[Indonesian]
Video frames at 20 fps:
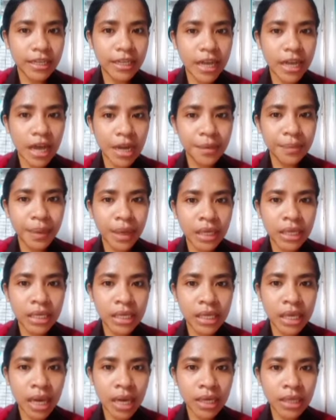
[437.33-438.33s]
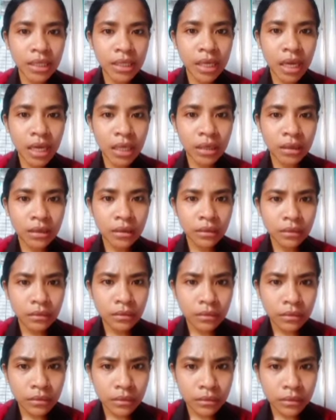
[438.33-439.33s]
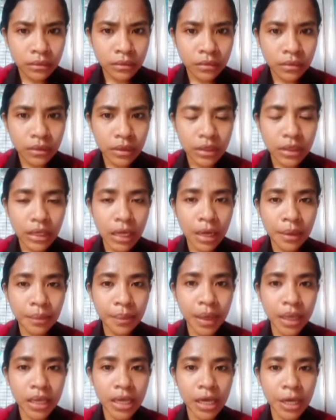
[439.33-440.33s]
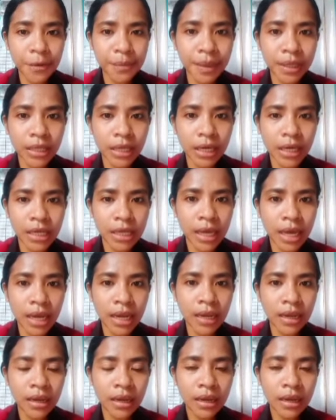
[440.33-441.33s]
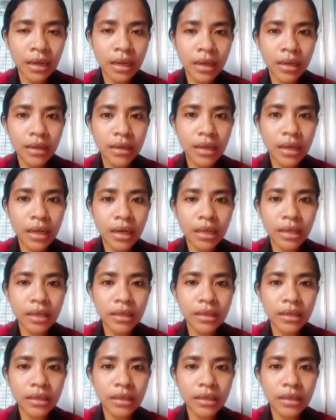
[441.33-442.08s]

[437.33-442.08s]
dan bagian yang dan bagian material dari